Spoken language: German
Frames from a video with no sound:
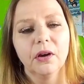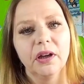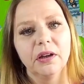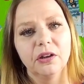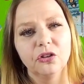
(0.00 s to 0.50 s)

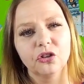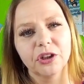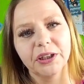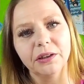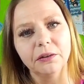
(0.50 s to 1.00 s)
Äh,
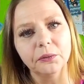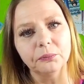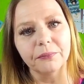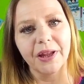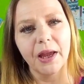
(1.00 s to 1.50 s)
stricken
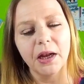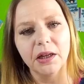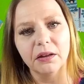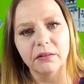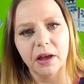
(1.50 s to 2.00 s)

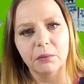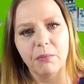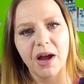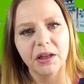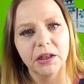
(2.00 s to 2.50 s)
ehrlich gesagt
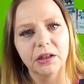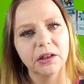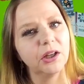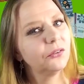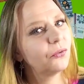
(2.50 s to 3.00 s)
mache ich
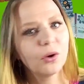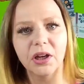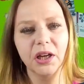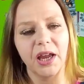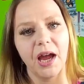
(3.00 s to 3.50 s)
nicht
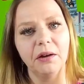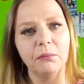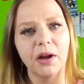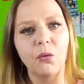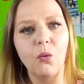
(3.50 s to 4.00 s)
wirklich
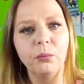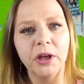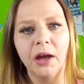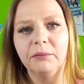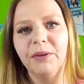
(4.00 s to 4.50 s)
gern. Meine
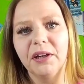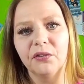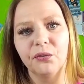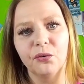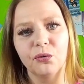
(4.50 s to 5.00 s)
Omi hat mir
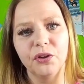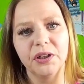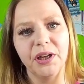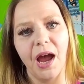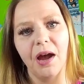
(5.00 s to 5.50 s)
das vor
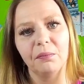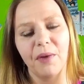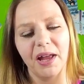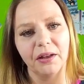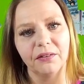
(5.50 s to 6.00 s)
vielen Jahren
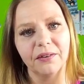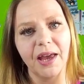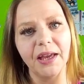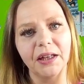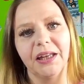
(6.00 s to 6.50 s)
mal
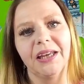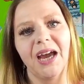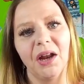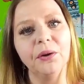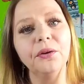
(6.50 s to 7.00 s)
gezeigt. Ich
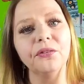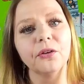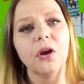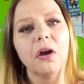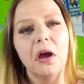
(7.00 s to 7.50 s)
kann es,
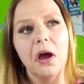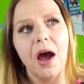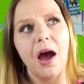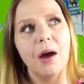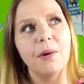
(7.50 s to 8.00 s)

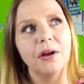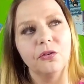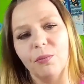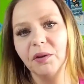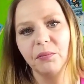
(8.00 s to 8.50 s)
aber
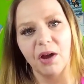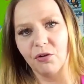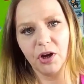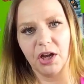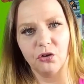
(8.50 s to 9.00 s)
es macht mir
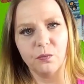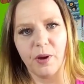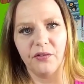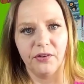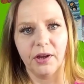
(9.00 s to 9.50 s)
einfach keinen
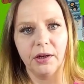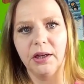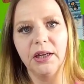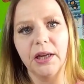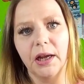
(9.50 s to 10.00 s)
Spaß. Ich kann
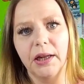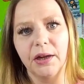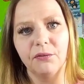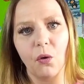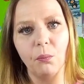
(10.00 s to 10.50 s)
dir nicht
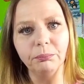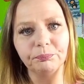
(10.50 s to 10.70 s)
erklären, warum.